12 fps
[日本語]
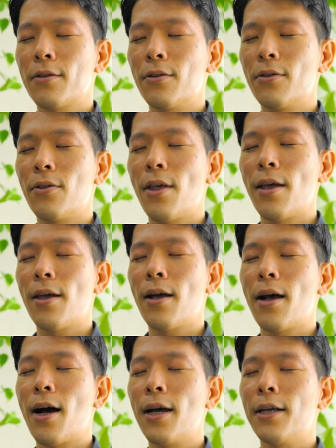吸って
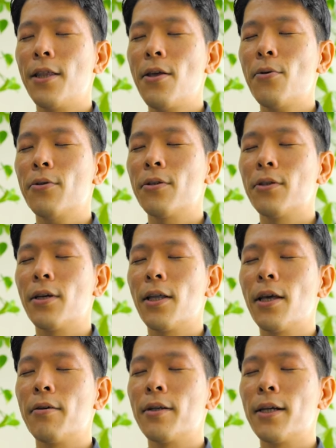吐いてを続け
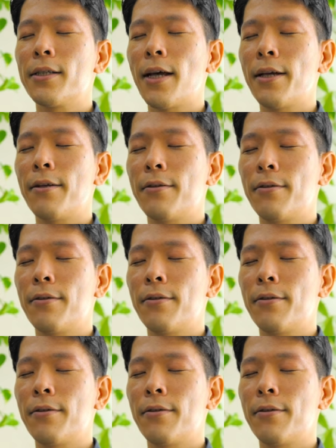てください。